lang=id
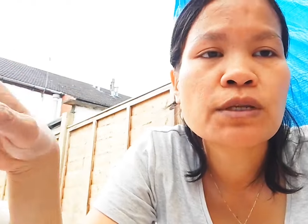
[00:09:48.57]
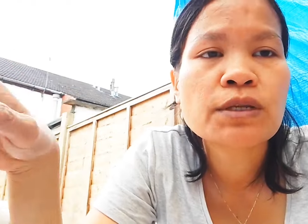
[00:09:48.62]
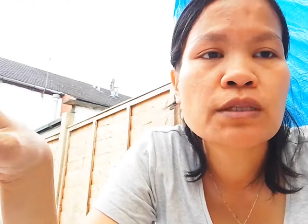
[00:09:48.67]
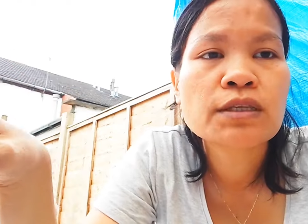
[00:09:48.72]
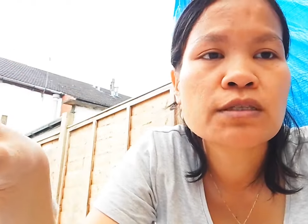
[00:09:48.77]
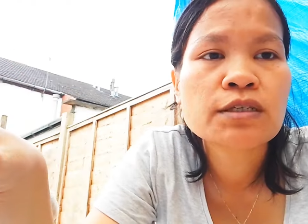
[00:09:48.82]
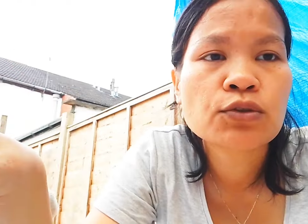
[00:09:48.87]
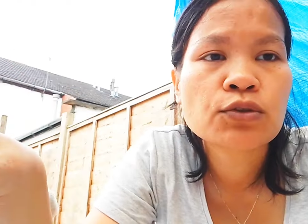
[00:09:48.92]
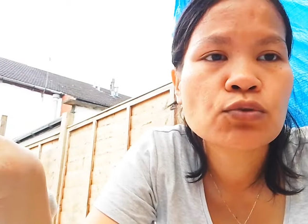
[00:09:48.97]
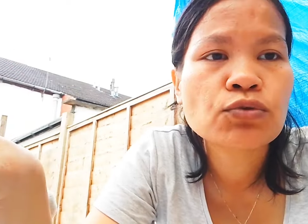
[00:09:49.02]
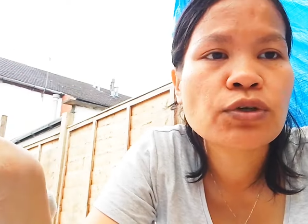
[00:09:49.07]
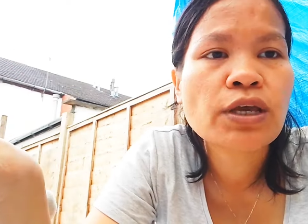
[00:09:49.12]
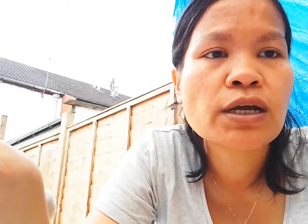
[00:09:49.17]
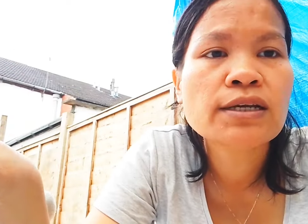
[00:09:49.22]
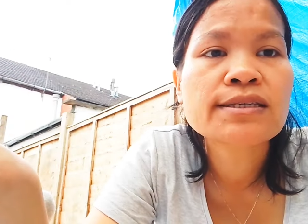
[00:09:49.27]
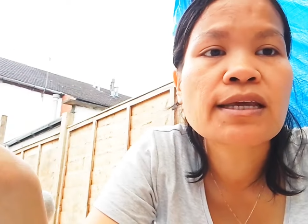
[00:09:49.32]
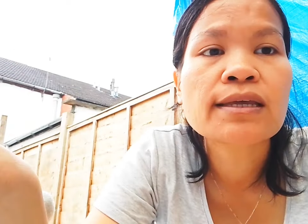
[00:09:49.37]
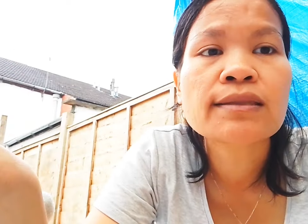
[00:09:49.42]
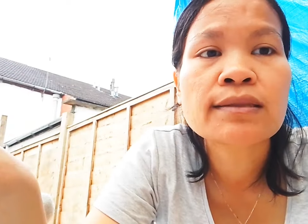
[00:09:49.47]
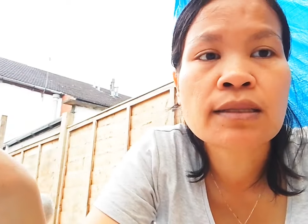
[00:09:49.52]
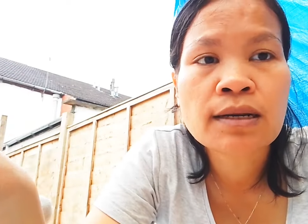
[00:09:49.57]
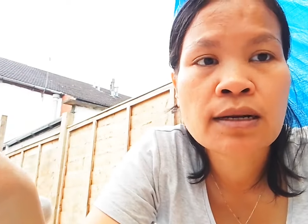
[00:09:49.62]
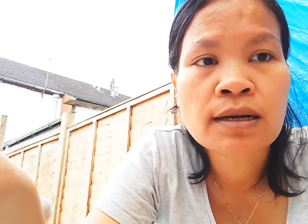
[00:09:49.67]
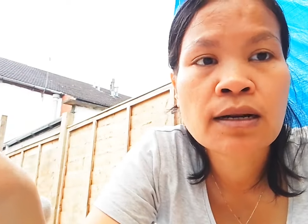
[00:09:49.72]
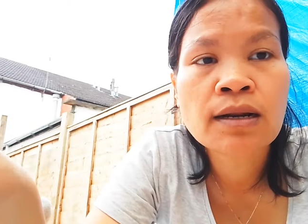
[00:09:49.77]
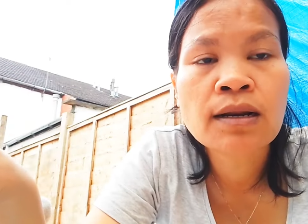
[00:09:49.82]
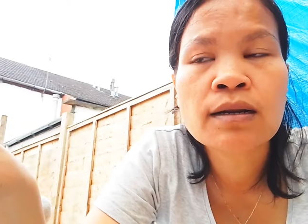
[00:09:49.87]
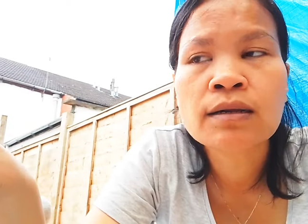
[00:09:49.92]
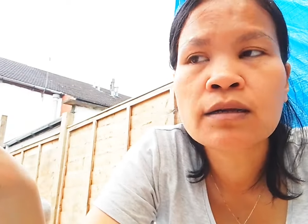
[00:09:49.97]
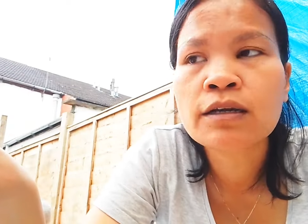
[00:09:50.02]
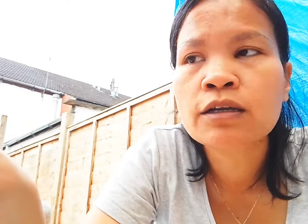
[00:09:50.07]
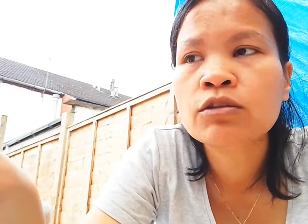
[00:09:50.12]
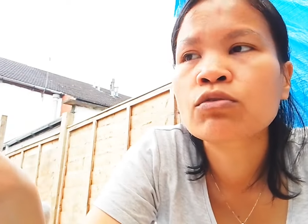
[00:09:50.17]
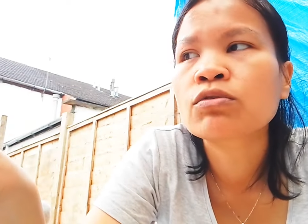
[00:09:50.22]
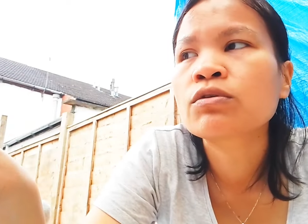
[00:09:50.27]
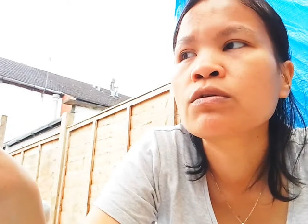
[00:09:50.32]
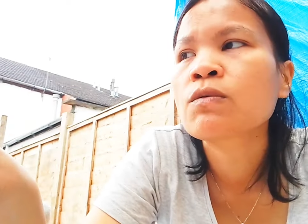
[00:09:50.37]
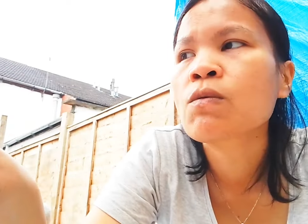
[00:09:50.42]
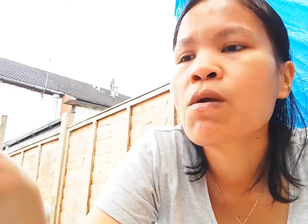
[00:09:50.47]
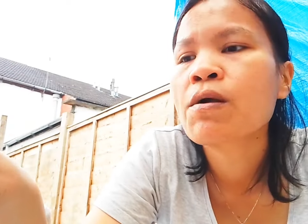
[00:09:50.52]
British itu yang settle
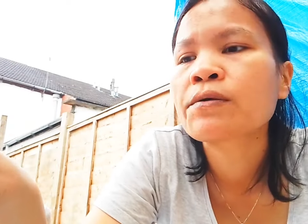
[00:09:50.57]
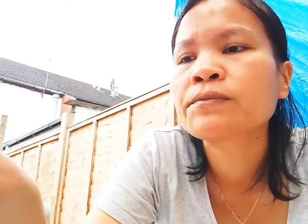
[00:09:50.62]
gitu